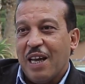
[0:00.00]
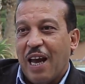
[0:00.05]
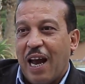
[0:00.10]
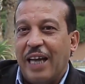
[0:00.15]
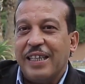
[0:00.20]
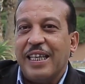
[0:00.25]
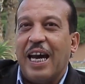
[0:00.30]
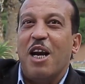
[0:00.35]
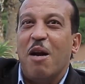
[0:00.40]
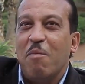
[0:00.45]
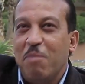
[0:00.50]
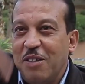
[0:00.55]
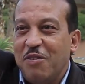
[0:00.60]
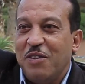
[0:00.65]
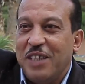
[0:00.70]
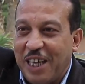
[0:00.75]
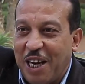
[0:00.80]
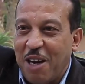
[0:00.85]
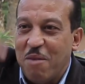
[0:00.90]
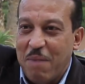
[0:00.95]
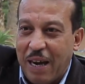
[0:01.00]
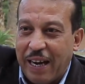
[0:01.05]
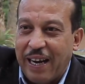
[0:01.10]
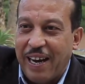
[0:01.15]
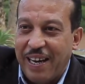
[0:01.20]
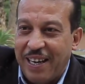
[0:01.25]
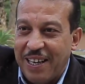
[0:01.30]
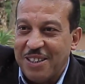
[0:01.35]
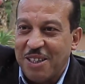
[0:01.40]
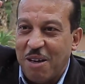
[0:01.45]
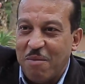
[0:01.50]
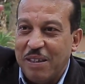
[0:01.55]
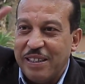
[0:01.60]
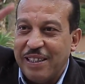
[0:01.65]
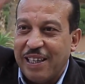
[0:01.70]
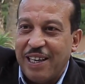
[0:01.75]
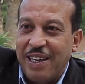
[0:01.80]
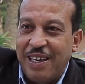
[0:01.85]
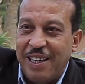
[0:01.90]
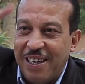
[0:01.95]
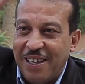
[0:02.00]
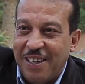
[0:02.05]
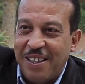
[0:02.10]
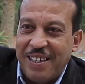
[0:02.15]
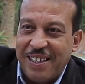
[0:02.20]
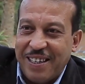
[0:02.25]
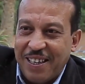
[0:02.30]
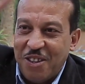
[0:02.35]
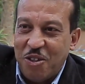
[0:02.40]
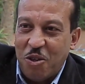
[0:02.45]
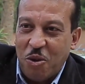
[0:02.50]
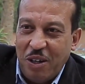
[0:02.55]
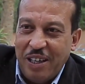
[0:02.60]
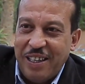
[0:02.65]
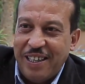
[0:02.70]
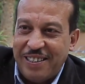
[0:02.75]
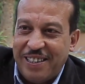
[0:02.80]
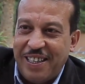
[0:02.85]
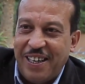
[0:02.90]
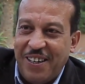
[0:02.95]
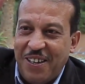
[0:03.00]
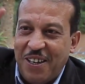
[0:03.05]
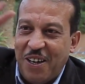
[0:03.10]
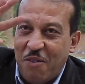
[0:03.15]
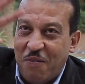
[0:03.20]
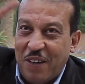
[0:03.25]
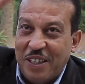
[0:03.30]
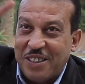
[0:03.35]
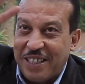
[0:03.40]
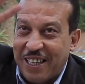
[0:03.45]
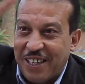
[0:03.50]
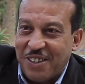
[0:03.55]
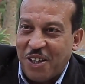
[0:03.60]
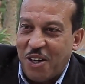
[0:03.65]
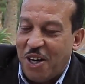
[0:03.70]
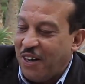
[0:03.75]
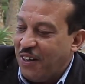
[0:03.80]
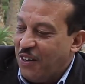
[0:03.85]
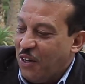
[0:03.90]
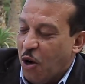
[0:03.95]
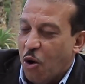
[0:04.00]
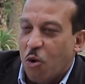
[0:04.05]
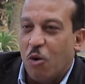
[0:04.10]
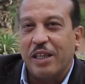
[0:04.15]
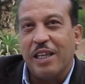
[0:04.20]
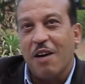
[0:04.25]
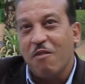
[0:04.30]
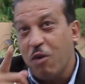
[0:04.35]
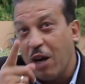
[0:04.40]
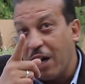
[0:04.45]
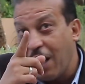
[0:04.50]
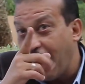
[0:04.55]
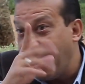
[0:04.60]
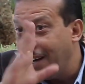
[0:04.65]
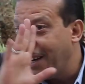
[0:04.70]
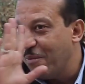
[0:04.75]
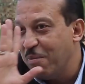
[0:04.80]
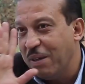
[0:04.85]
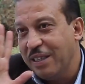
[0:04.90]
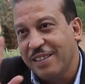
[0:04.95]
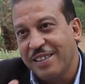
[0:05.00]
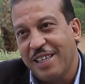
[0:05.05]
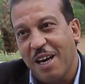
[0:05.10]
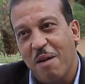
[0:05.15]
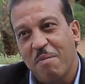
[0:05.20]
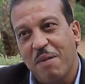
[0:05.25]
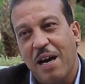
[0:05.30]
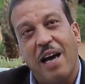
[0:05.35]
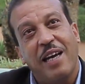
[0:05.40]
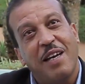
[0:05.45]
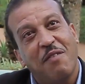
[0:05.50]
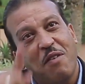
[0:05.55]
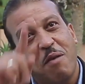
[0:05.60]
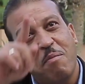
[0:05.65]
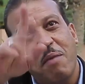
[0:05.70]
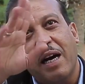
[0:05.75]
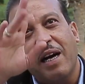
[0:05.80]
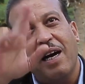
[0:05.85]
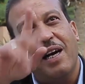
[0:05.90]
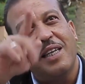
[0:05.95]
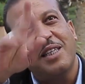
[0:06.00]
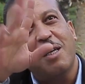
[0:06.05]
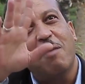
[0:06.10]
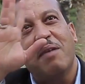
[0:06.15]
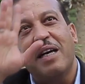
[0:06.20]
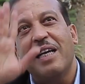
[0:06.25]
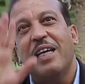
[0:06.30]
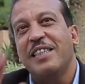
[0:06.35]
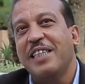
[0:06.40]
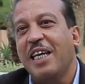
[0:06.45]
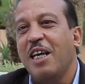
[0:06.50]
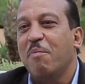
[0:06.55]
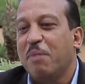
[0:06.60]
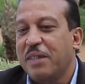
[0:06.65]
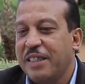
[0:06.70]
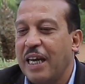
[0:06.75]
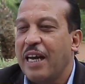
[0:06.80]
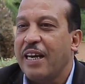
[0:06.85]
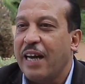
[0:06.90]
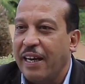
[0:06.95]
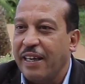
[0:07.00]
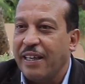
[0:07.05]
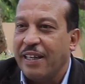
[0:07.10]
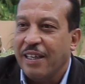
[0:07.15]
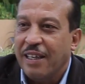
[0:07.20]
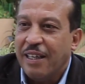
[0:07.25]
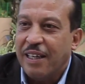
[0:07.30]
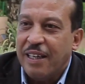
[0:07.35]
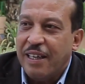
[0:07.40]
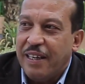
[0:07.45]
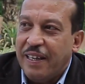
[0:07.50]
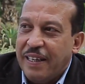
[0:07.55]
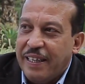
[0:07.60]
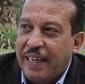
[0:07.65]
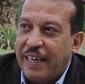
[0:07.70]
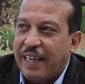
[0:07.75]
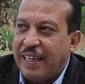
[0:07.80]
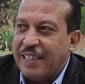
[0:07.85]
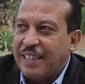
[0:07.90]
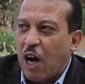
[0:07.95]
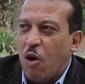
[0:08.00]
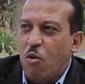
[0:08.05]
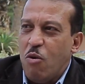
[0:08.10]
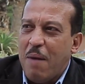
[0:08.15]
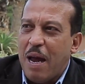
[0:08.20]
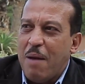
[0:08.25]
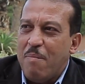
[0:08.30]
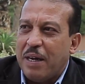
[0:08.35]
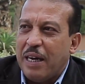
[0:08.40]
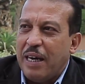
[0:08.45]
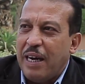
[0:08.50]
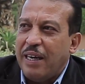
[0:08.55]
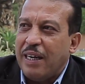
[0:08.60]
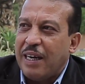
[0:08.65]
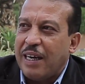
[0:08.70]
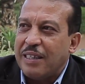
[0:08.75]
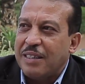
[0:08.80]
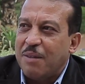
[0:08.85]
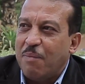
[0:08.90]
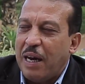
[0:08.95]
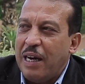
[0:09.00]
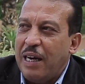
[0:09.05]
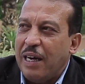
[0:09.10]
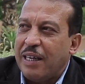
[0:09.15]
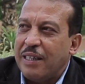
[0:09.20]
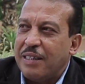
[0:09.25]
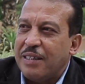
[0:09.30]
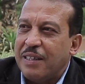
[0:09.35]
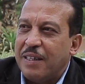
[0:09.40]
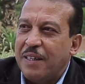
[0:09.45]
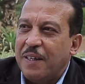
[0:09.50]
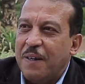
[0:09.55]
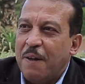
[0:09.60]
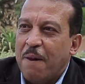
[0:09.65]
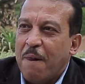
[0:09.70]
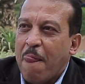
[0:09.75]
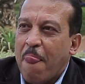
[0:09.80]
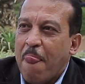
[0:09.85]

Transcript: عاد انا بنت ديك المكانه زعما ديك اللي كنديرو حنا ديال 24 اور وقلت لها فوالا انا بنت دابا هي في المكانه دابا هذه البديه يعني يعني كتحاول ما امكن انك بحال كت